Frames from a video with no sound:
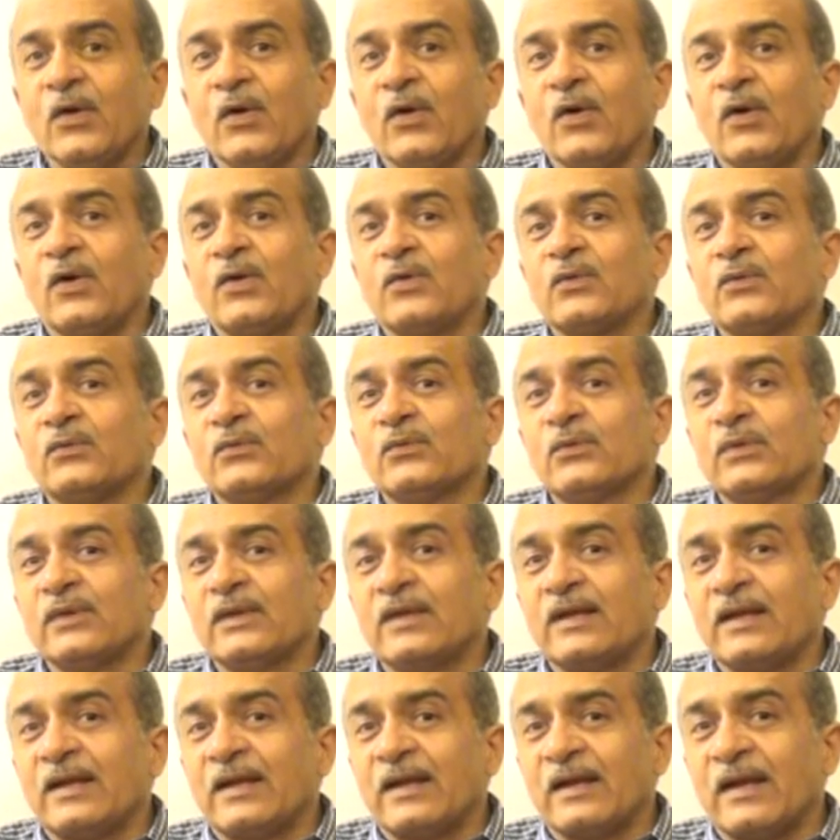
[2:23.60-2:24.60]
और
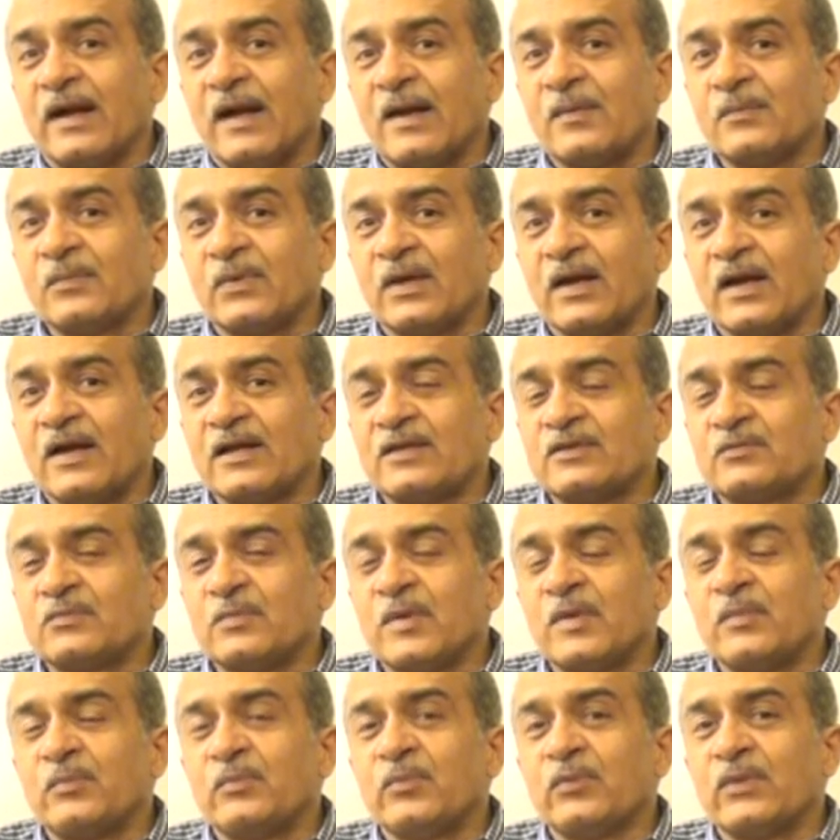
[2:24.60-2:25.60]
उनके कामकाज
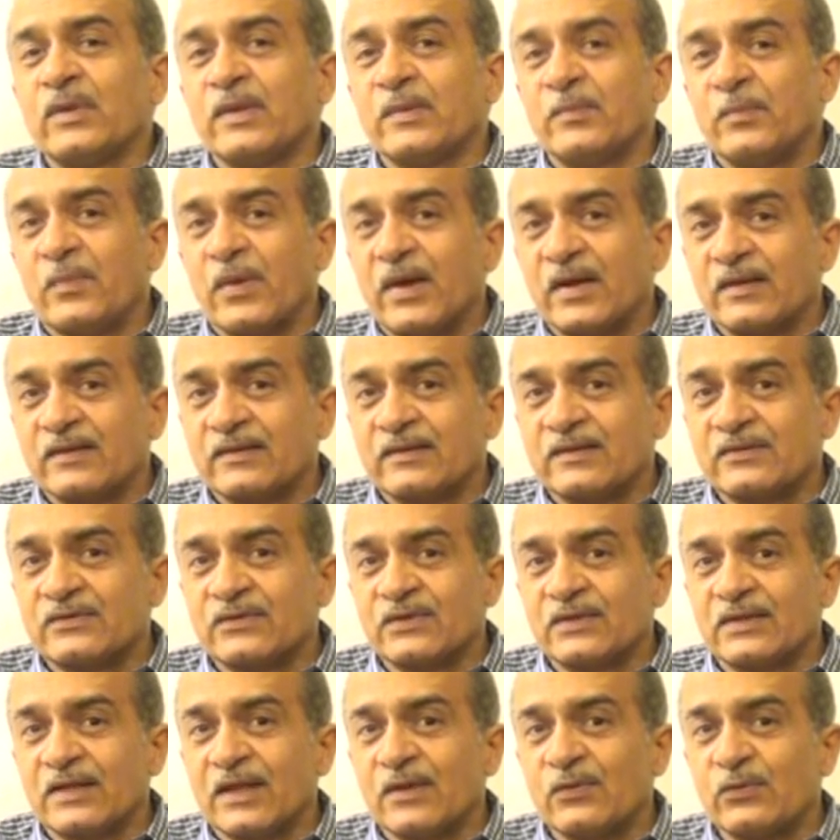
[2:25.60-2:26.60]
में पूरी
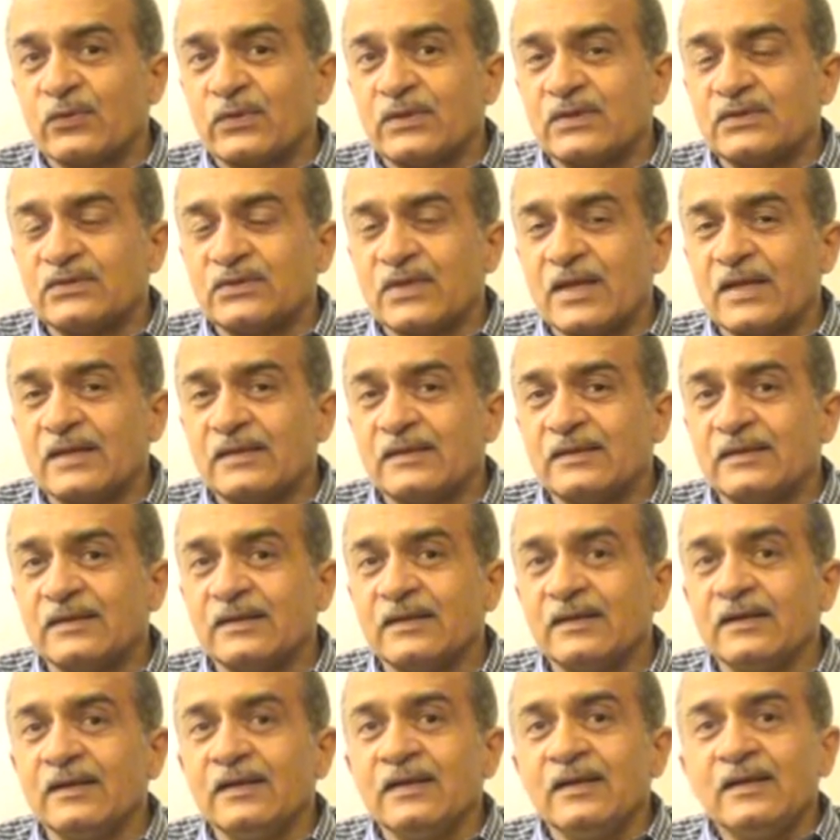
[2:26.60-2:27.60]
पारदर्शिता होनी
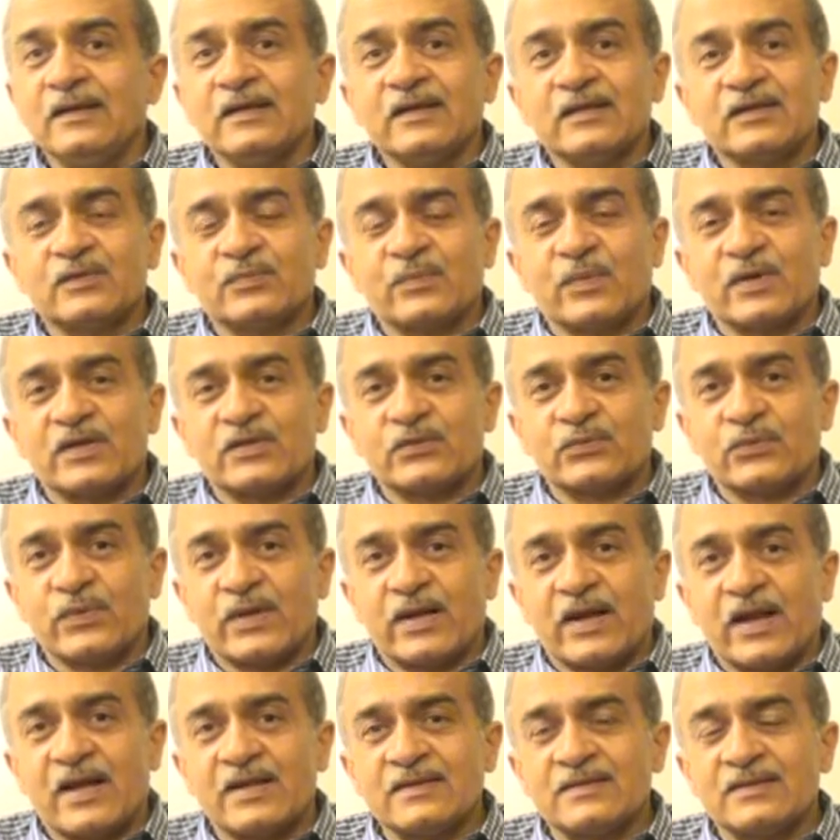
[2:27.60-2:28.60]
चाहिए इस पर
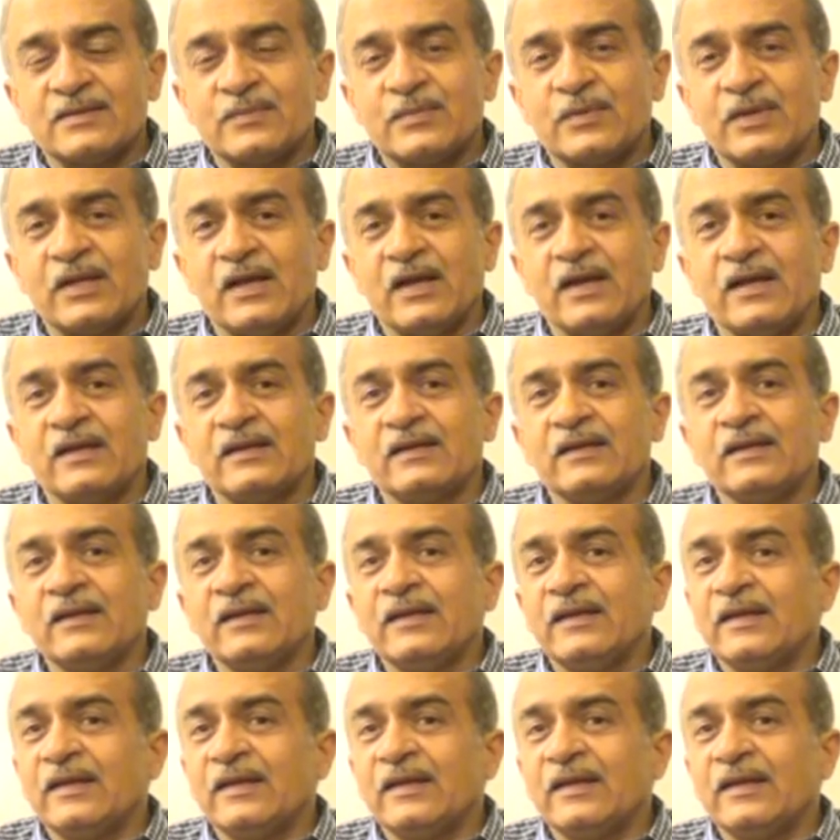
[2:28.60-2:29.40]
स्वराज अभियान